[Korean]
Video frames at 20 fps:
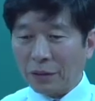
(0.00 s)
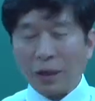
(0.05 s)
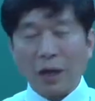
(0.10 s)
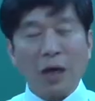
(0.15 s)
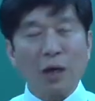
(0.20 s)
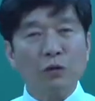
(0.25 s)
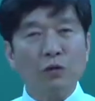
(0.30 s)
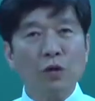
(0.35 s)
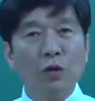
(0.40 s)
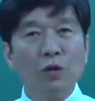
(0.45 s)

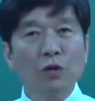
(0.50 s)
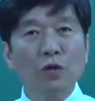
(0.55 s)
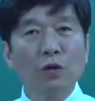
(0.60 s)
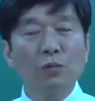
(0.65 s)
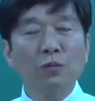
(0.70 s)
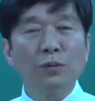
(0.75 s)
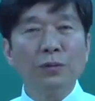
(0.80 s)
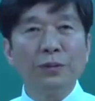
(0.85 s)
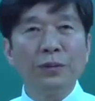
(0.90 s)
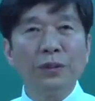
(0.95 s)
아주
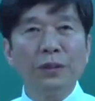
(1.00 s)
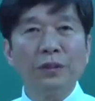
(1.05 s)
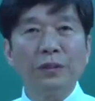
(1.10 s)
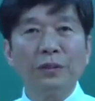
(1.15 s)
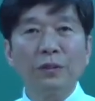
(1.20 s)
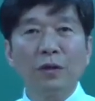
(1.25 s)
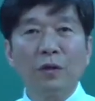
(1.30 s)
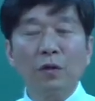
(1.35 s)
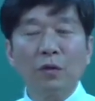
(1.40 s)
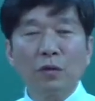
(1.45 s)
어려운 부분이
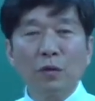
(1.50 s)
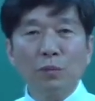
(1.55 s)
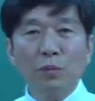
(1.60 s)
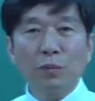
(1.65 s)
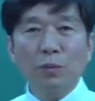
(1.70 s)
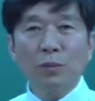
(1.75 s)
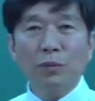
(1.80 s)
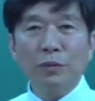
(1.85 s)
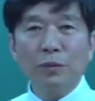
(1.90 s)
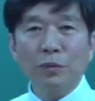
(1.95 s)
있는데 어려운
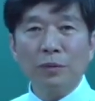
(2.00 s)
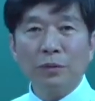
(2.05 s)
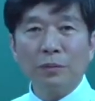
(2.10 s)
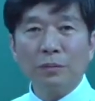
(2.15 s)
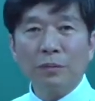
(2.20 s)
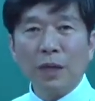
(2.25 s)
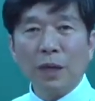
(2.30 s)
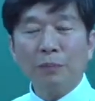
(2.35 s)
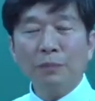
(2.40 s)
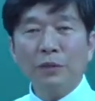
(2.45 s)

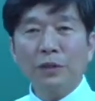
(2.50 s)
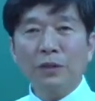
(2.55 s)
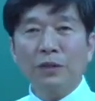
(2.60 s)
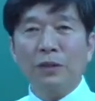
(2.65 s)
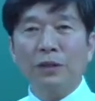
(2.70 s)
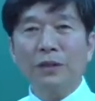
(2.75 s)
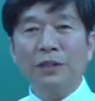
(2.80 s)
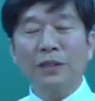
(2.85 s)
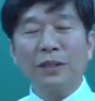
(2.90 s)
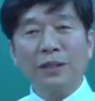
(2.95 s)
부분은 남들
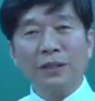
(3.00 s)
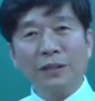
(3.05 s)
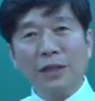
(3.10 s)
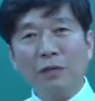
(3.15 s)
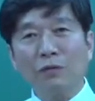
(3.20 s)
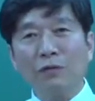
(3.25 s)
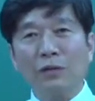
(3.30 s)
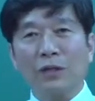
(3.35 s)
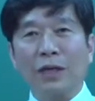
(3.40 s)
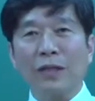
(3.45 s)
틀리니까
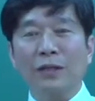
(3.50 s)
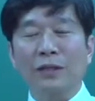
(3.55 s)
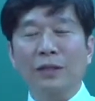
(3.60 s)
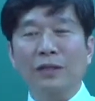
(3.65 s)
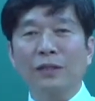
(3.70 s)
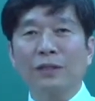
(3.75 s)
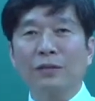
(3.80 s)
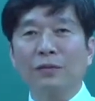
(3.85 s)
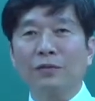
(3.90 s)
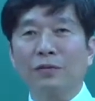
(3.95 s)
나도 다
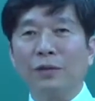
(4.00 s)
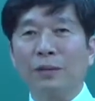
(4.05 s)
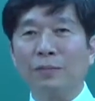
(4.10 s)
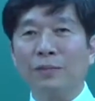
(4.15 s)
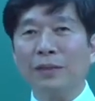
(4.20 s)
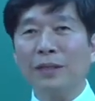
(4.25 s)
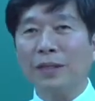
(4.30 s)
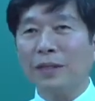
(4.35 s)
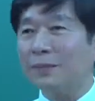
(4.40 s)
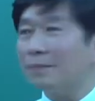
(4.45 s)
틀려도
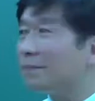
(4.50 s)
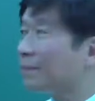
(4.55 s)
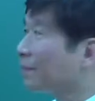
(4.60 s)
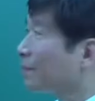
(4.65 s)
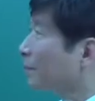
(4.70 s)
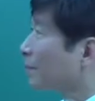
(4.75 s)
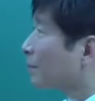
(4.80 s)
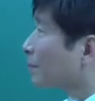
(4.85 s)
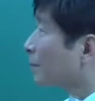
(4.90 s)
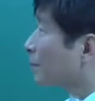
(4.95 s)
됩니다.
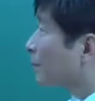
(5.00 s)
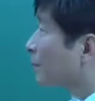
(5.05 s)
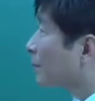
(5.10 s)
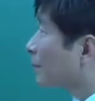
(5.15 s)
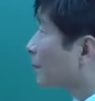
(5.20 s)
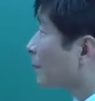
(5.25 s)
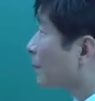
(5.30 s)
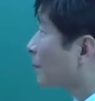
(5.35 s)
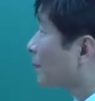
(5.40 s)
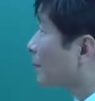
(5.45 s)

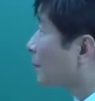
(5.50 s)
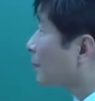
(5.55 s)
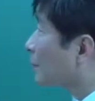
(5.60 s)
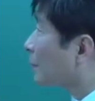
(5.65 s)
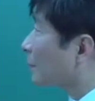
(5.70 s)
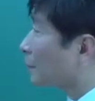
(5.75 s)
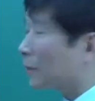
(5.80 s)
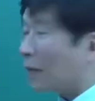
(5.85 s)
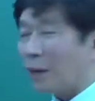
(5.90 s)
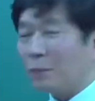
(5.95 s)
음,
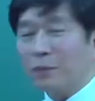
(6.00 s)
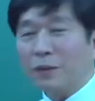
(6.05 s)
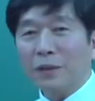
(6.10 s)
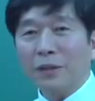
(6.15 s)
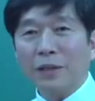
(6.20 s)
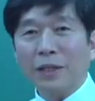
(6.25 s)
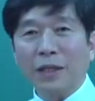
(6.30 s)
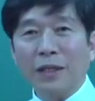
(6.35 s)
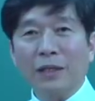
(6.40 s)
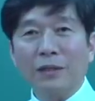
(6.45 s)
근데 남들
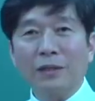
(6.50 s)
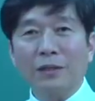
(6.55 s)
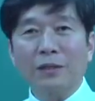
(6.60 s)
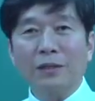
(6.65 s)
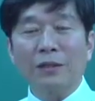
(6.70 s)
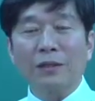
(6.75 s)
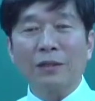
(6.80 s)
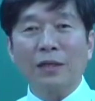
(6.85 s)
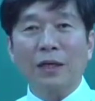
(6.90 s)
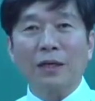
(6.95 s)
세 개
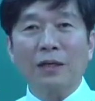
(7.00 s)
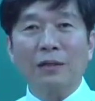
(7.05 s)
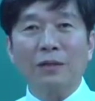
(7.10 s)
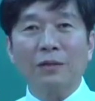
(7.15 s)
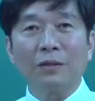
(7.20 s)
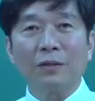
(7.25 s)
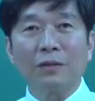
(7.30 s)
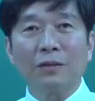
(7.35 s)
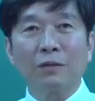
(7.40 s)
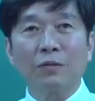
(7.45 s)
틀릴 때 나는
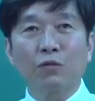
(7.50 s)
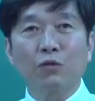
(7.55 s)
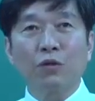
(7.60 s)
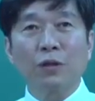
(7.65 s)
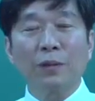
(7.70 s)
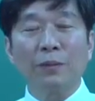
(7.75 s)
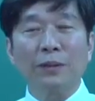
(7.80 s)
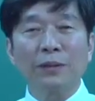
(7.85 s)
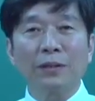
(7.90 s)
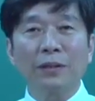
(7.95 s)
두
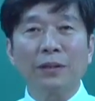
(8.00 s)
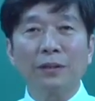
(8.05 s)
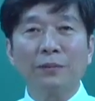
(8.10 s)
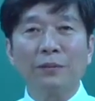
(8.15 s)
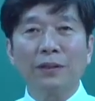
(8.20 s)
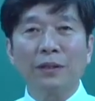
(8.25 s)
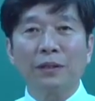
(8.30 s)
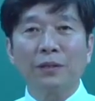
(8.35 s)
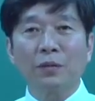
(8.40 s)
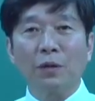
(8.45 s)
개만
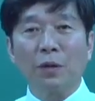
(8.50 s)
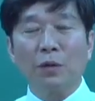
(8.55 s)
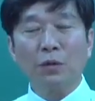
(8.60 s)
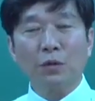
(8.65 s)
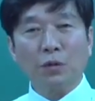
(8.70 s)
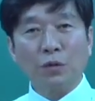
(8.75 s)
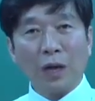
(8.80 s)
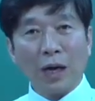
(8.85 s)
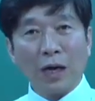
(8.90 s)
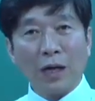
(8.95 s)
틀리면 되죠.
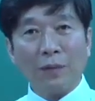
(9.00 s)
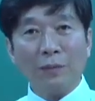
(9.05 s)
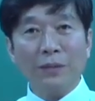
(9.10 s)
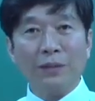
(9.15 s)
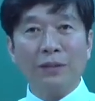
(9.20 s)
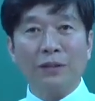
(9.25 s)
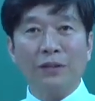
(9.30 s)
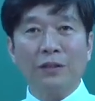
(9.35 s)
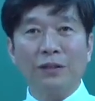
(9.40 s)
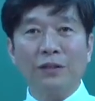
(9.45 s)
또는
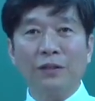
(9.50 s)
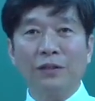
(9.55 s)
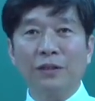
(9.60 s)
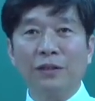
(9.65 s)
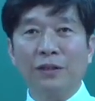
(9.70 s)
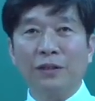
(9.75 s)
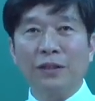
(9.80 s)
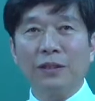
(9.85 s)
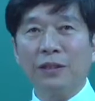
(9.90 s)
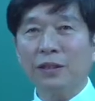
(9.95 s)
하나만
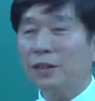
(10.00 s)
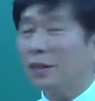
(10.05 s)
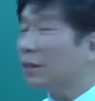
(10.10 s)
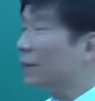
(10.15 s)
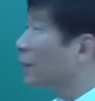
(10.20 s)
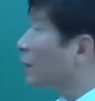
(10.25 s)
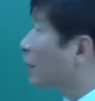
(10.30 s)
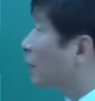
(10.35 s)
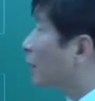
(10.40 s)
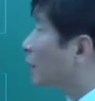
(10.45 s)
틀리든지.
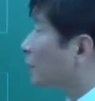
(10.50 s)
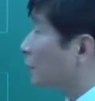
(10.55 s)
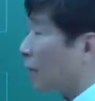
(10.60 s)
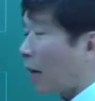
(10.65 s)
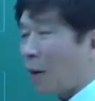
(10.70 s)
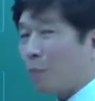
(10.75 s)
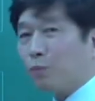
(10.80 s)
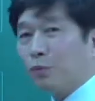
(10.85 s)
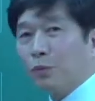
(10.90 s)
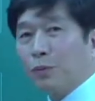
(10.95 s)
근데
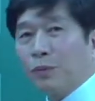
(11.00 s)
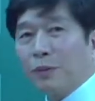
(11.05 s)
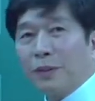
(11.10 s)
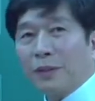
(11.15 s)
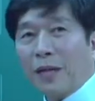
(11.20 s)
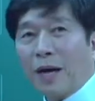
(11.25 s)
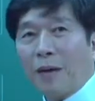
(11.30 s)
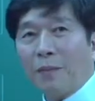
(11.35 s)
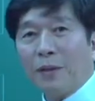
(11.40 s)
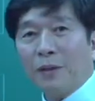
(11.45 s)
앞부분은
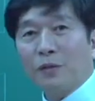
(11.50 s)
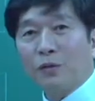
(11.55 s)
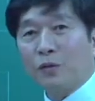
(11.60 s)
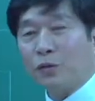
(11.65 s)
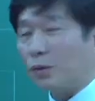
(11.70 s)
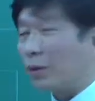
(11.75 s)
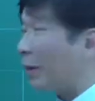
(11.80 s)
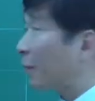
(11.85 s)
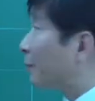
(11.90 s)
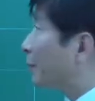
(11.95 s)
다
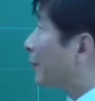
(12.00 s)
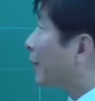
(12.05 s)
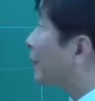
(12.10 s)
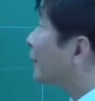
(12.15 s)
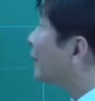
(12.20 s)
맞추고 갑니다.